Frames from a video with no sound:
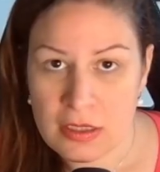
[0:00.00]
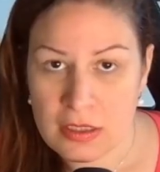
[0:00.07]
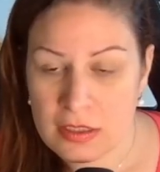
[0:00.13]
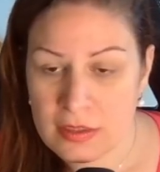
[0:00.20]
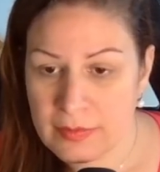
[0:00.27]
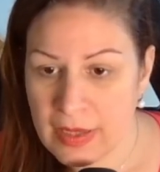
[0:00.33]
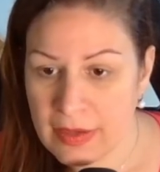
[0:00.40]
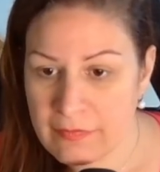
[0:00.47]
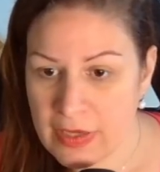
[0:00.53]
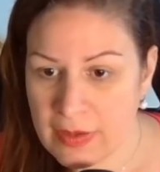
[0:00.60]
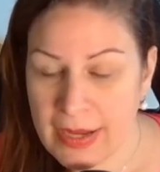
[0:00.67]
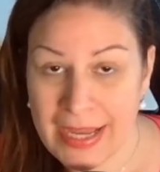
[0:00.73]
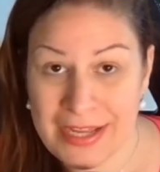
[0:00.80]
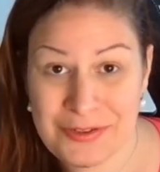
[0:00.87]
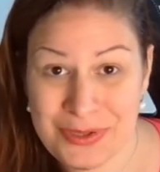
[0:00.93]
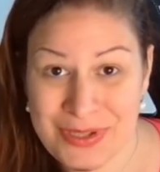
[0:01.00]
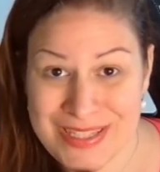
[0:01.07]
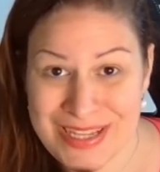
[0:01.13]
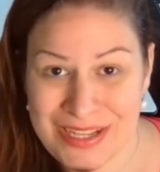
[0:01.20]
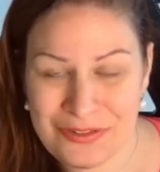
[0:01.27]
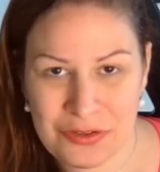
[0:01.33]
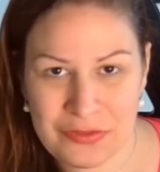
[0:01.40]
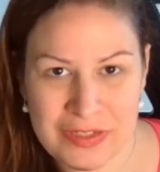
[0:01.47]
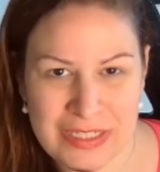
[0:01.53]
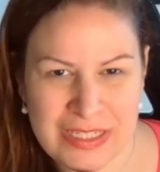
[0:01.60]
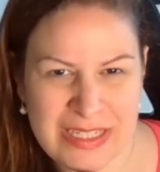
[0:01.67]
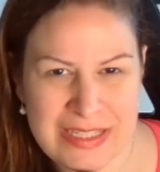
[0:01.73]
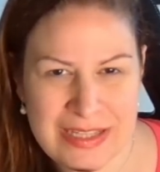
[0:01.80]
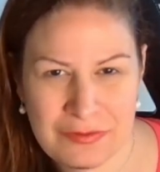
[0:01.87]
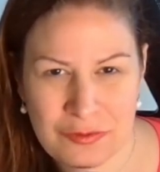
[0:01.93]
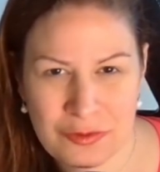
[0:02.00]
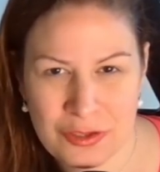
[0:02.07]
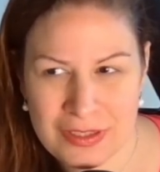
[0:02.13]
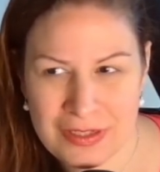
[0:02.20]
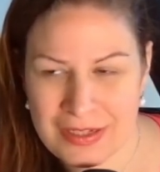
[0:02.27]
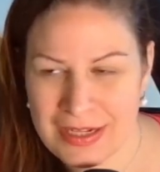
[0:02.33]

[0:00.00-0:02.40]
ähm, haben wir aber Aito gesehen und ich finde in dieser Folge,